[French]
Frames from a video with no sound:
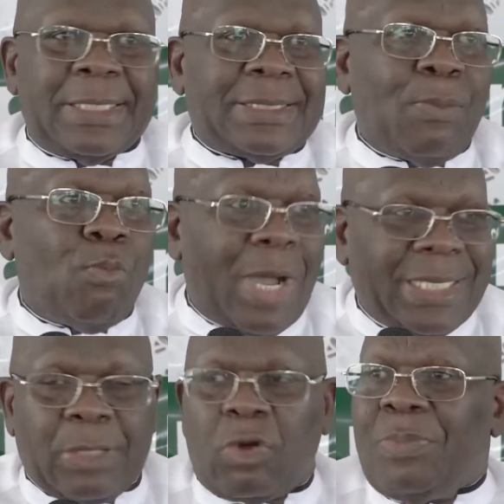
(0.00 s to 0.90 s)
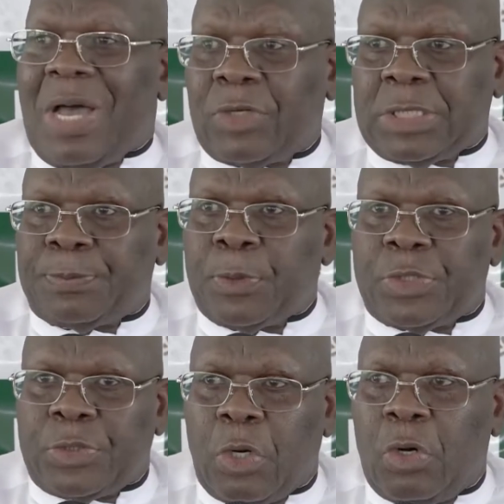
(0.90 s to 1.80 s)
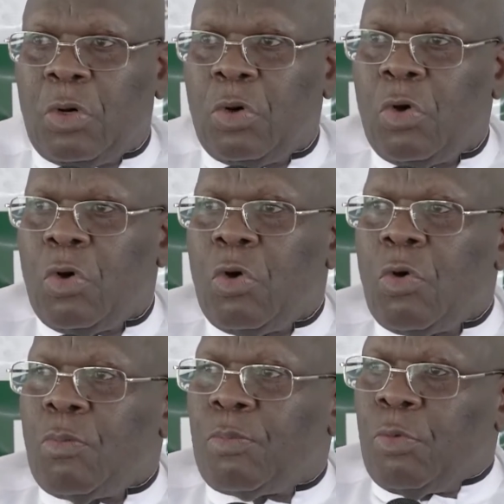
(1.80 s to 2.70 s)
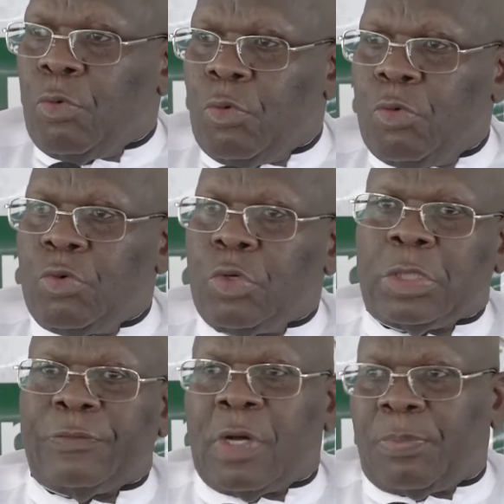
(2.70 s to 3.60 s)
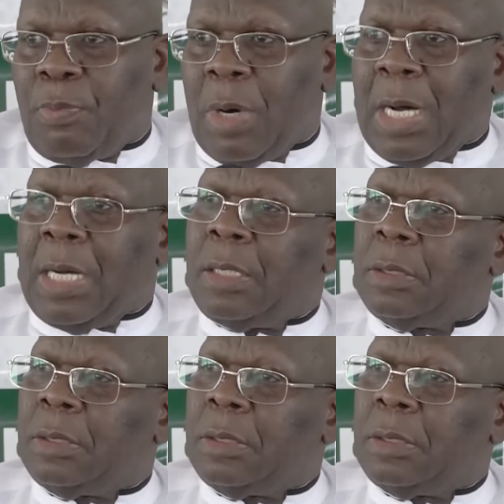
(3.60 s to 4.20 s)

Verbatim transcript: de ces moyens qu'on met à votre disposition pour le développement